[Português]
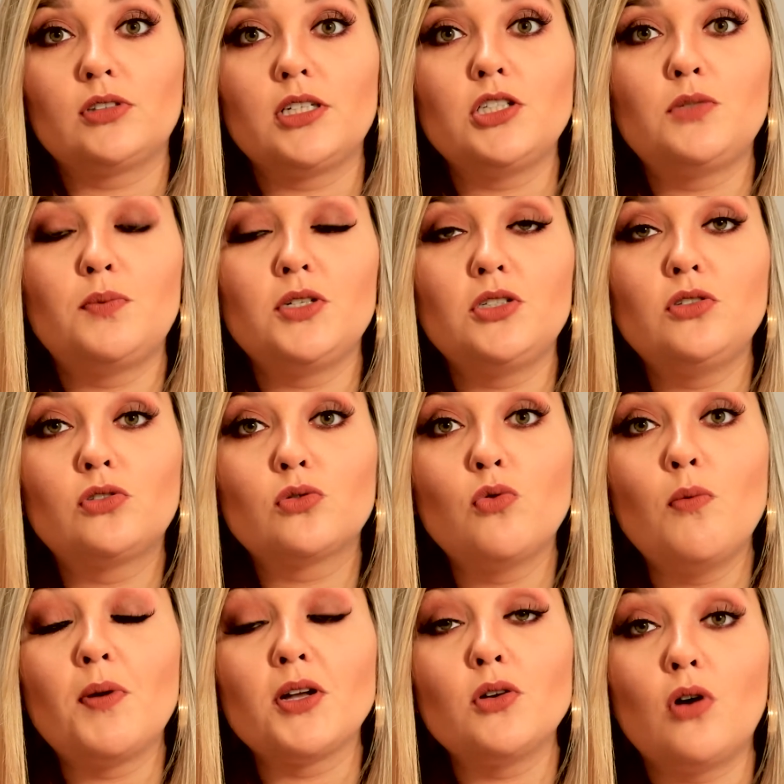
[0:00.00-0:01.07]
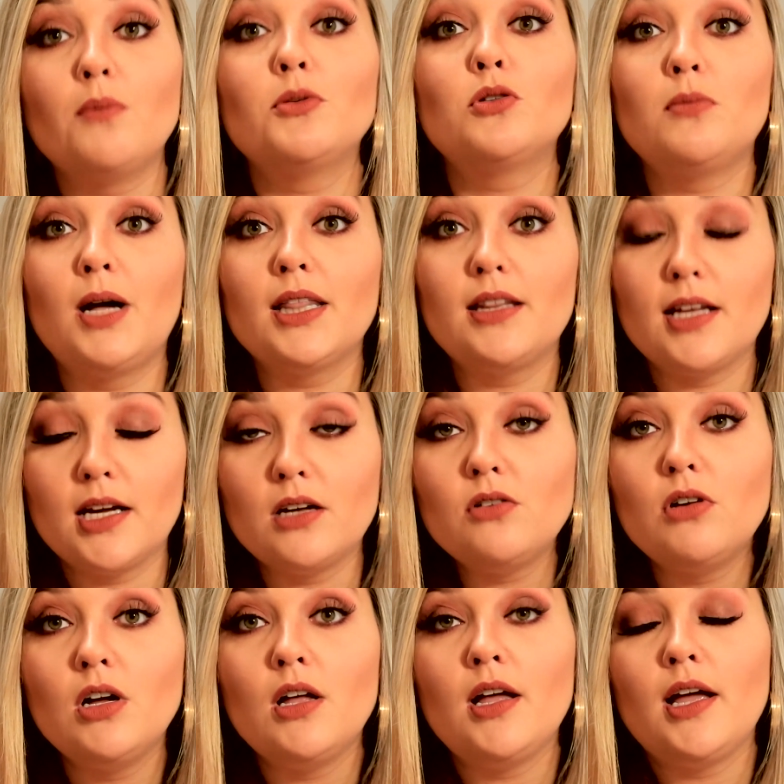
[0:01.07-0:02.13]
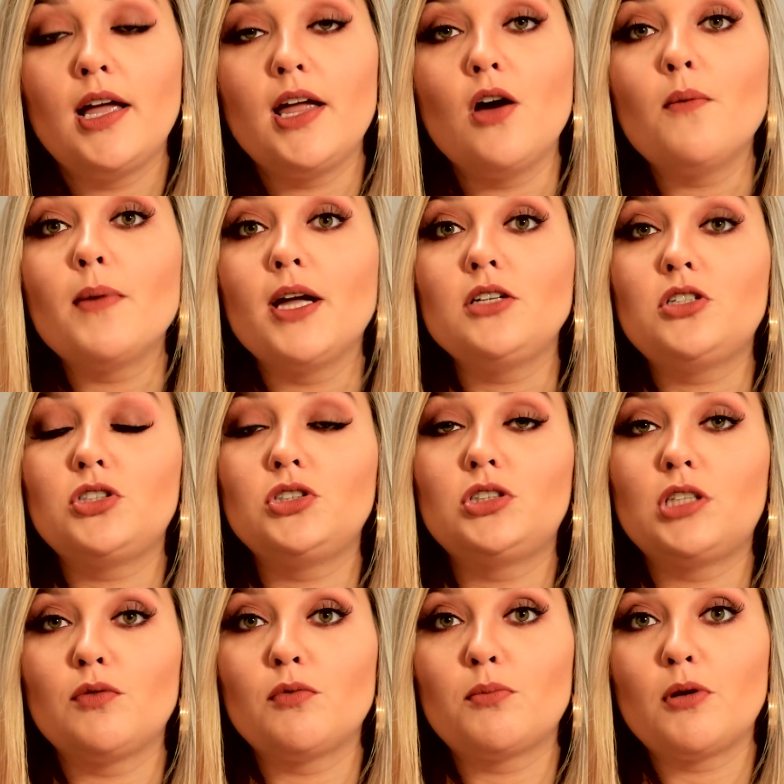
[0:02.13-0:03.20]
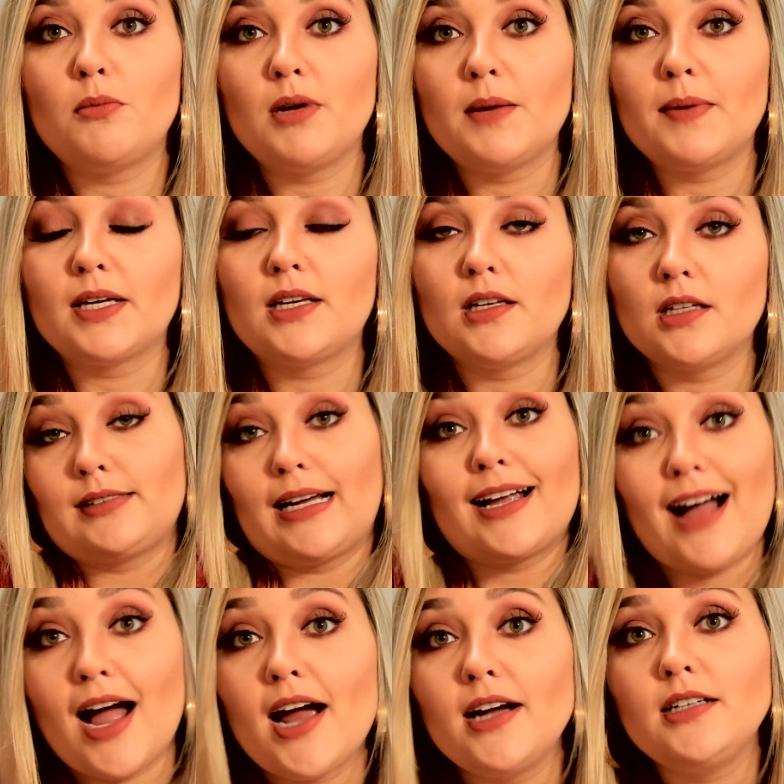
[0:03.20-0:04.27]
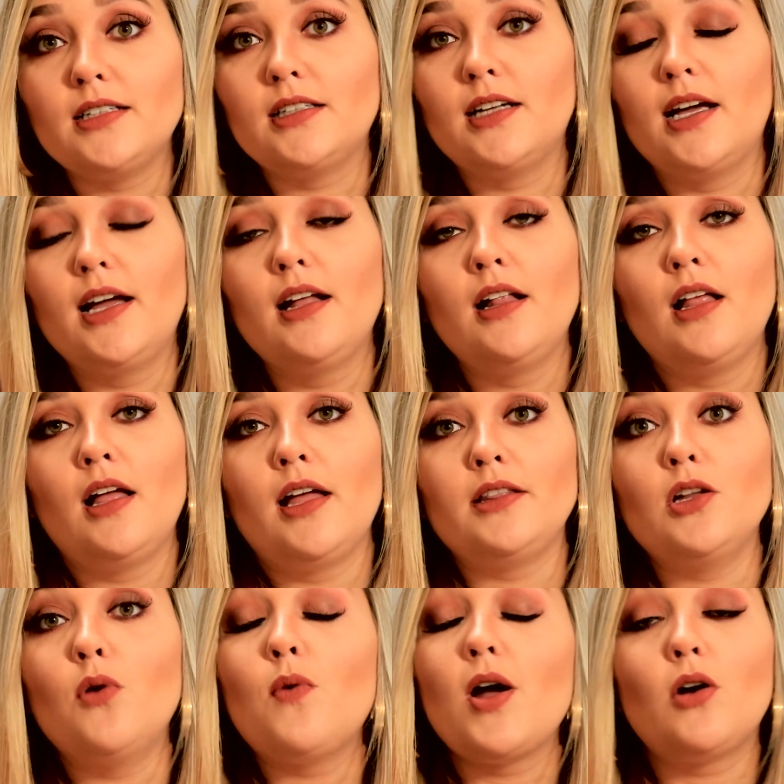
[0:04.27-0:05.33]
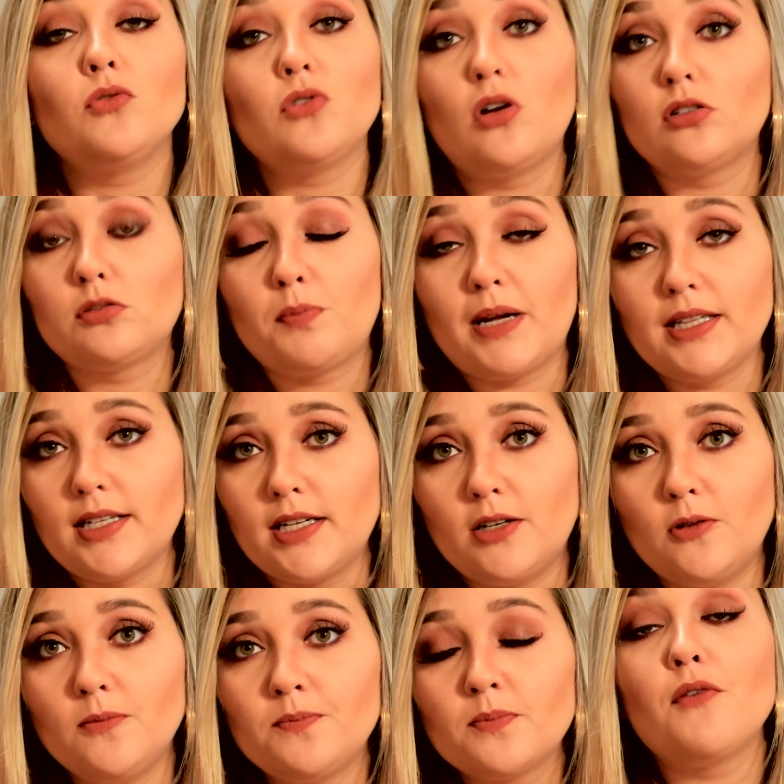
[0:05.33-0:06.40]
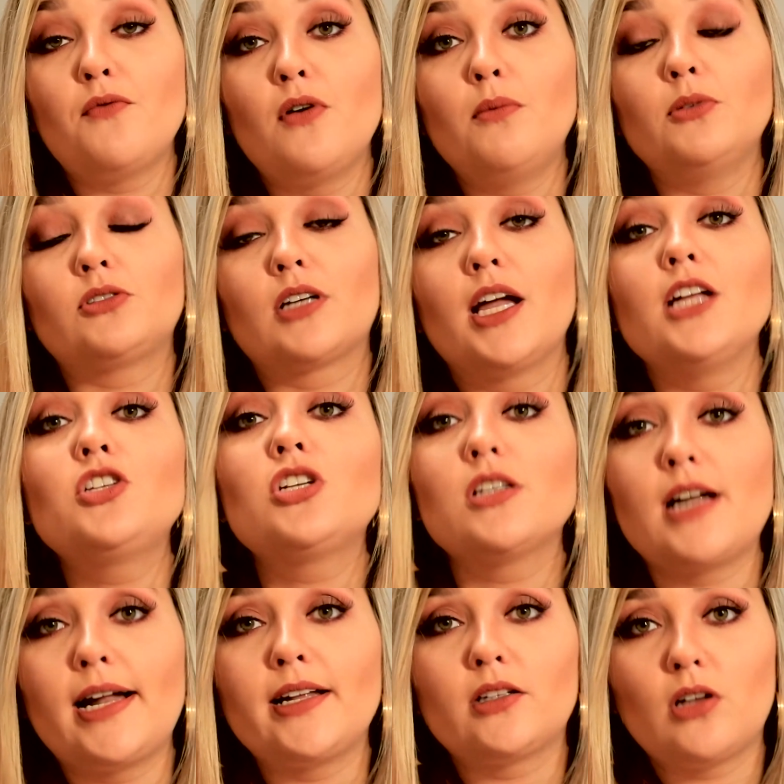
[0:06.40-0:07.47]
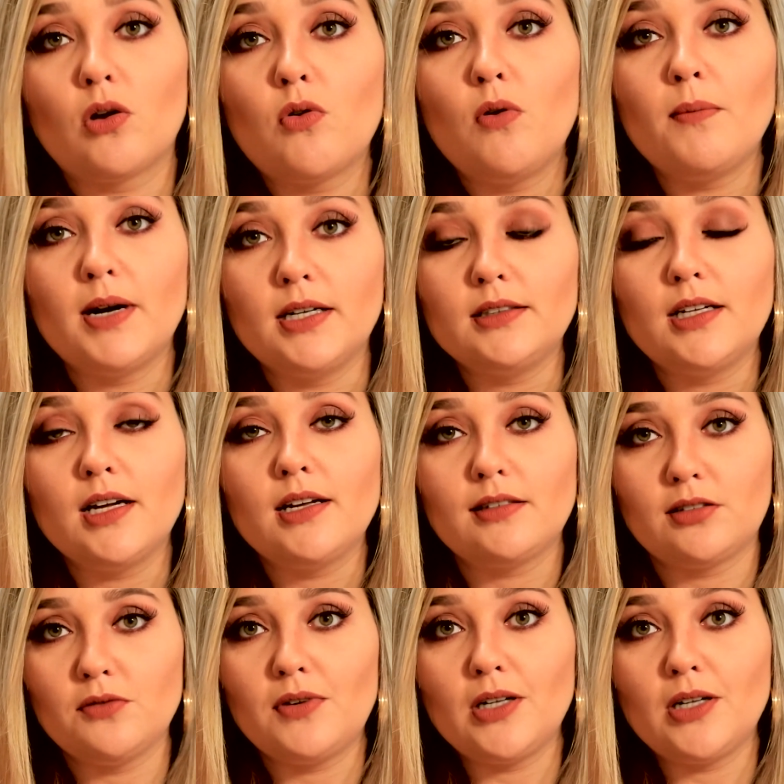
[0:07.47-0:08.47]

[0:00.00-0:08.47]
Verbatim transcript: gostaria de pedir desculpa em nome do Madeiro. Realmente a gente teve um problema aqui nessa carne, né? Não é o nosso padrão e vamos retirar da tua comanda esse